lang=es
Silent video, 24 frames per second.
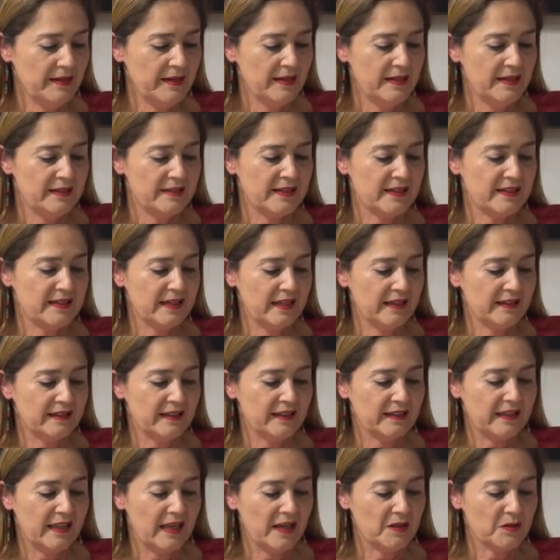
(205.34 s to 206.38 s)
Se
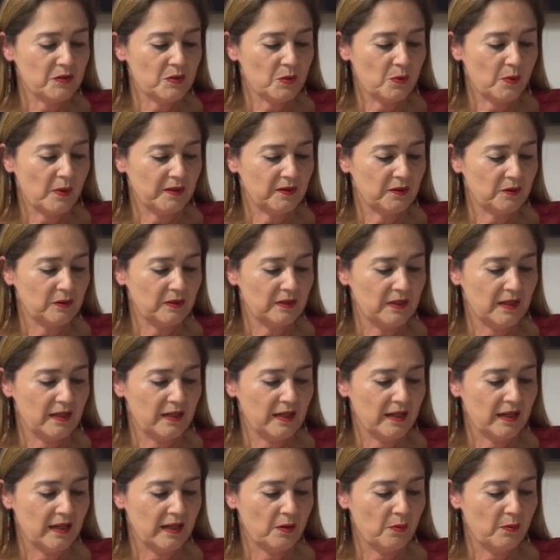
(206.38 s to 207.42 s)
siente tenso cuando
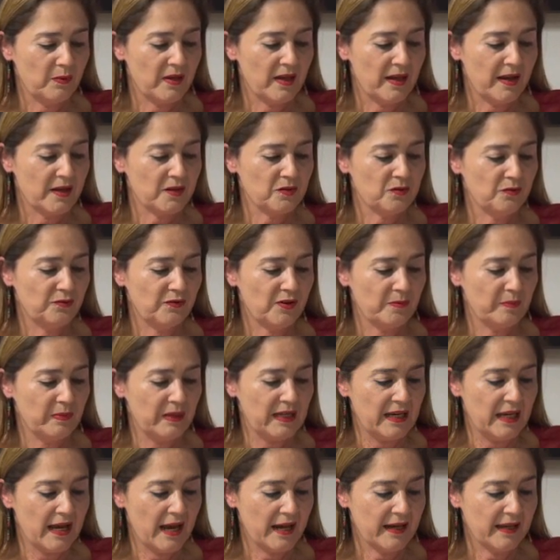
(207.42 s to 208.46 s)
tiene que cuidar a su
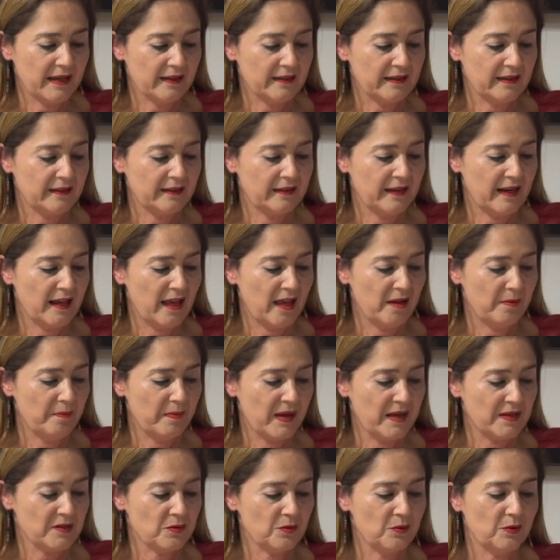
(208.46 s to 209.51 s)
familiar y atender
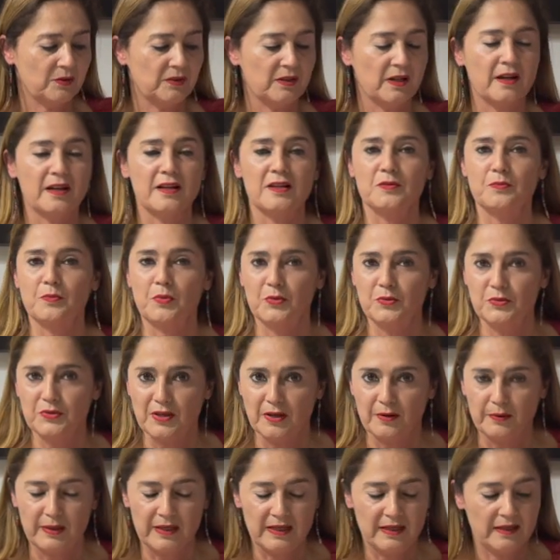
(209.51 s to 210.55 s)
además otras
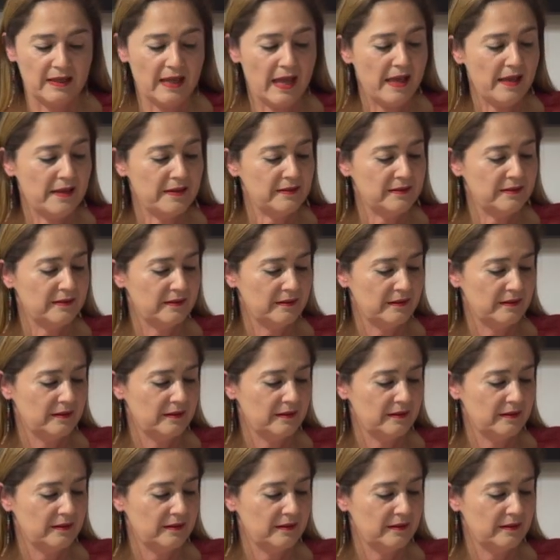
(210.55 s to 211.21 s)
responsabilidades.